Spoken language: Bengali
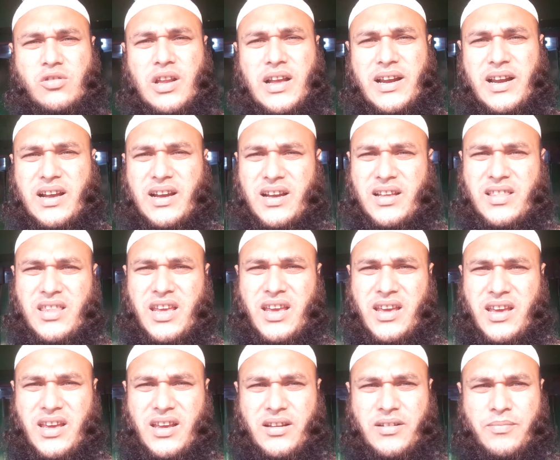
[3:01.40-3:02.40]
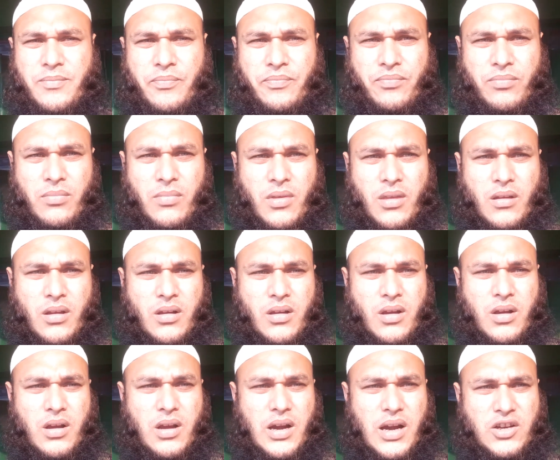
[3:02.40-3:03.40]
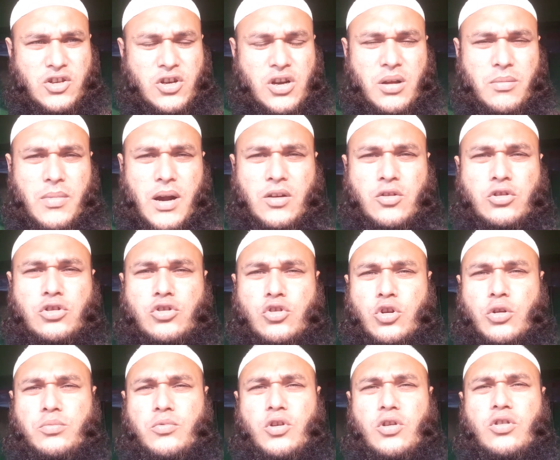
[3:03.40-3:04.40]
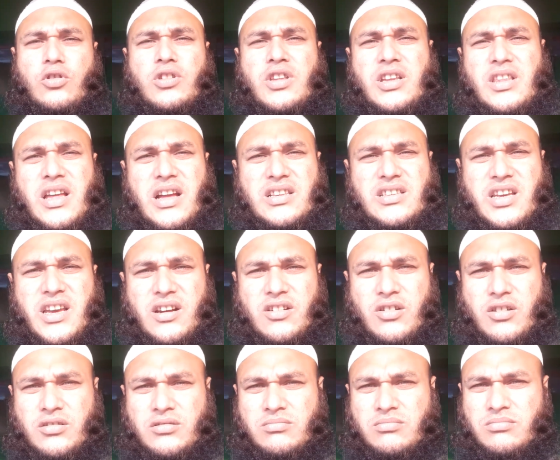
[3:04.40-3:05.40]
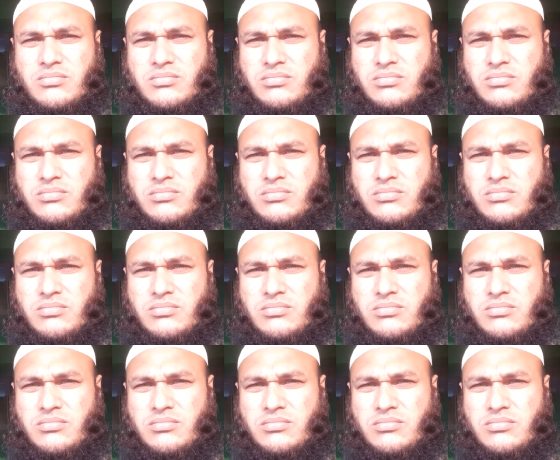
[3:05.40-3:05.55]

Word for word: স্কুল এলাকা থেকে আসলে মানুষ খুব দুর্গতিতে আছে এখন